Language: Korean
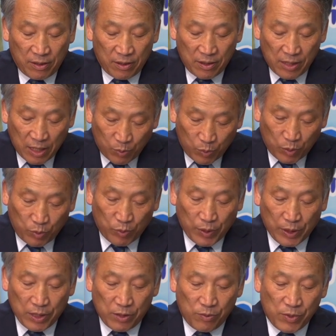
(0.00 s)
살펴보고
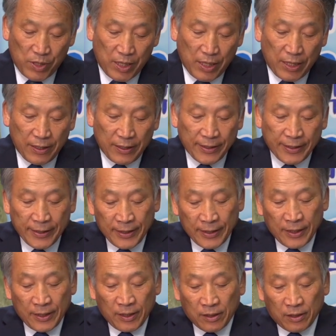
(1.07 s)
습니다
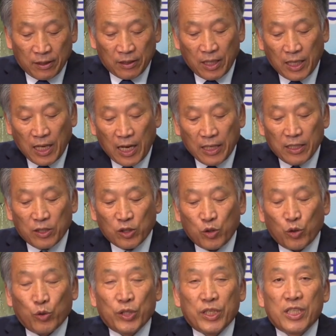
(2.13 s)
그런데 가령
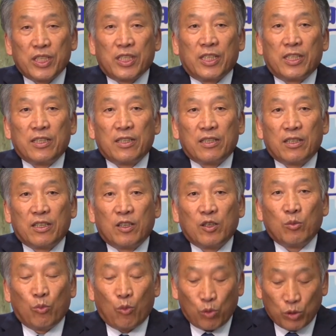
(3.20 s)
교인이
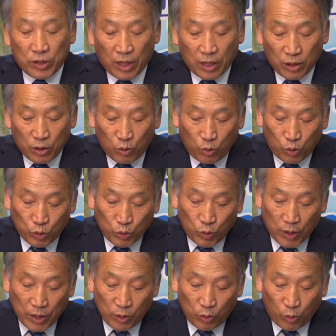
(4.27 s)
목사를
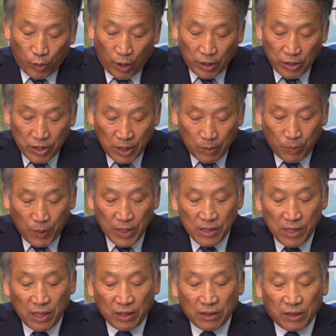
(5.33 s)
고소한 노예의 재판
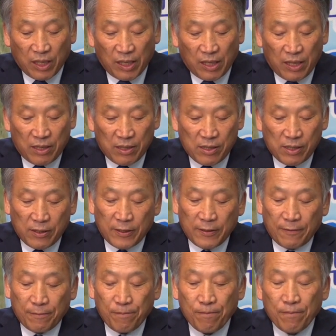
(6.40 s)
사건에 대해서
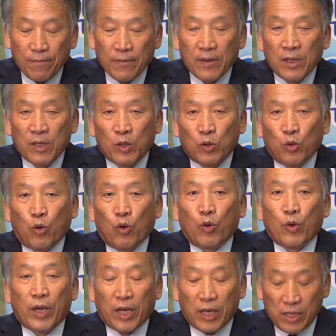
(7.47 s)

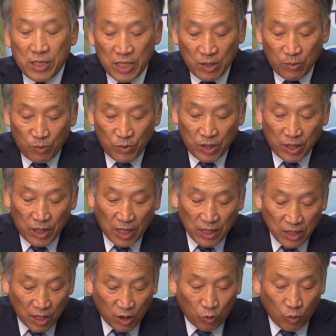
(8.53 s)
노회가 심리한
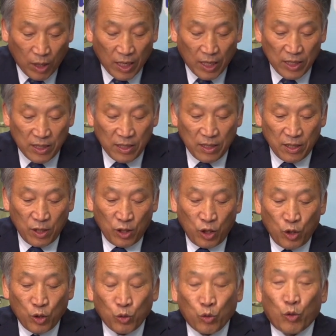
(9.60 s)
결과
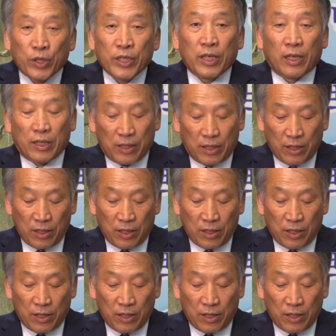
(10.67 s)
도리어